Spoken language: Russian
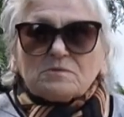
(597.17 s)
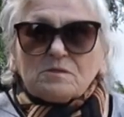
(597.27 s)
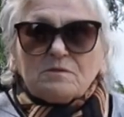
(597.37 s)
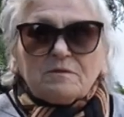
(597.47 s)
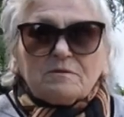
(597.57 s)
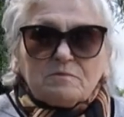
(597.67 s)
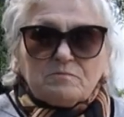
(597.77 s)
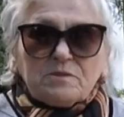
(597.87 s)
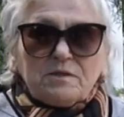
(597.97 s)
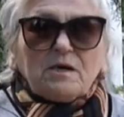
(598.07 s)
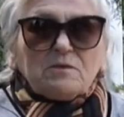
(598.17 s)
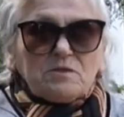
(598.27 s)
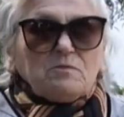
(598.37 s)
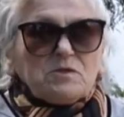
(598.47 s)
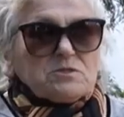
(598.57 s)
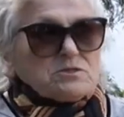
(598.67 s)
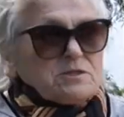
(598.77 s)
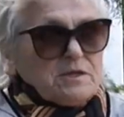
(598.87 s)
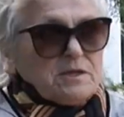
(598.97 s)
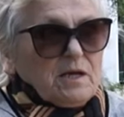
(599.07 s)
э, была
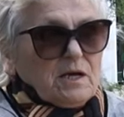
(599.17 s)
немецкая,